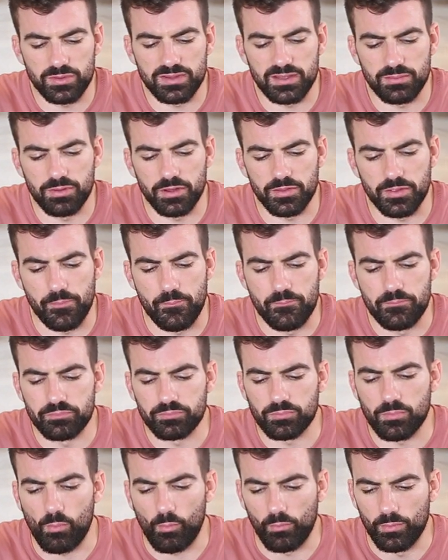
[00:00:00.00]
cuite est bonne.
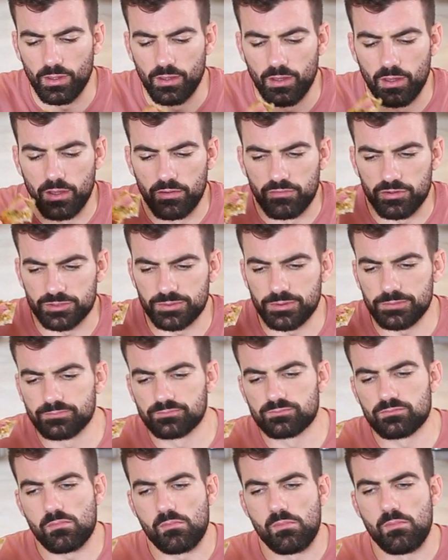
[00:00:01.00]
Franchement,
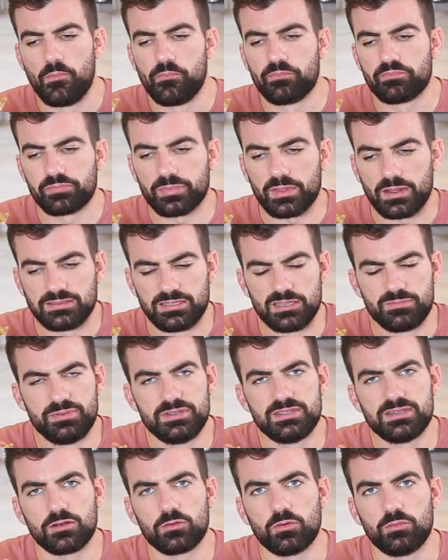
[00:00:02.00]
cette
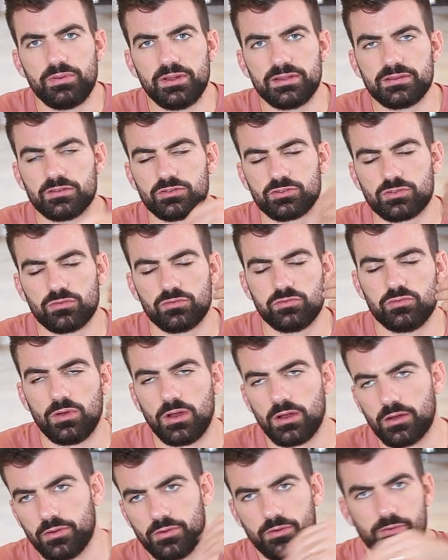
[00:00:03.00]
pizza complète, sans
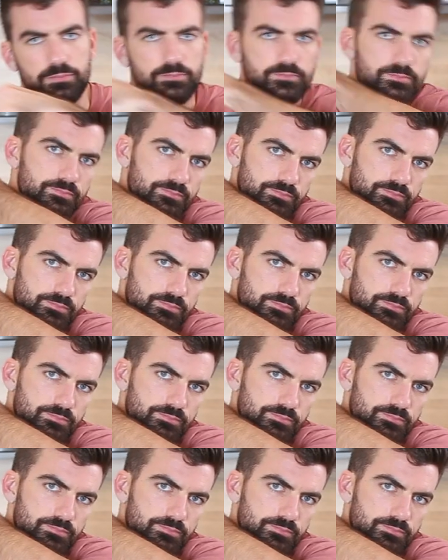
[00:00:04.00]
vouloir. Euh,